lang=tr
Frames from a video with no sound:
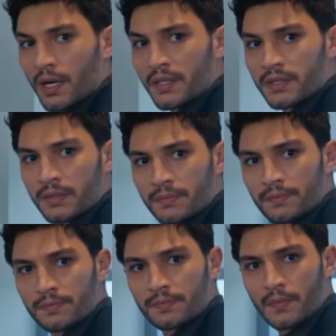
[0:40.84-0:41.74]
Hayır.
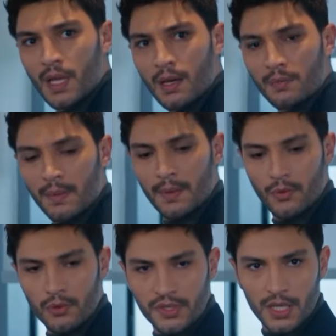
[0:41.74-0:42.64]

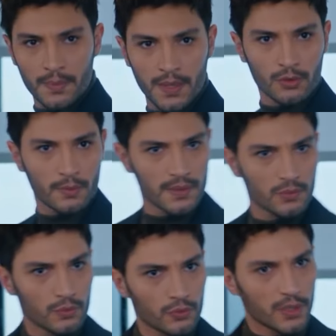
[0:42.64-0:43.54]
Babam ölünce kapandı o
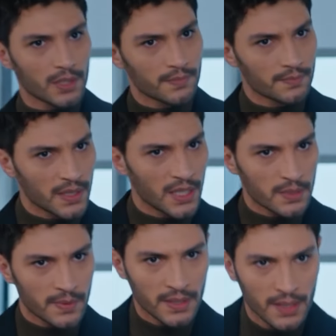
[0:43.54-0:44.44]
mevzu Musa. Bir daha
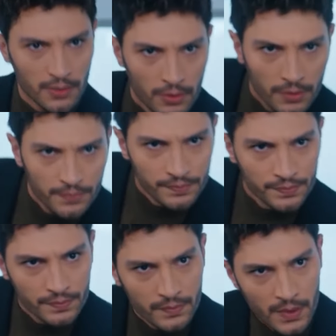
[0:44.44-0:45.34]
açmaya gerek yok.
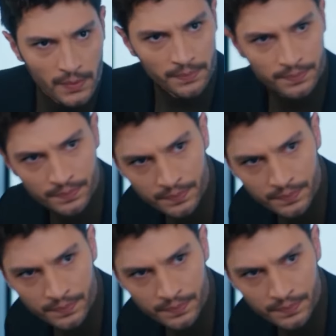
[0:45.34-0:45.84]
Tamam?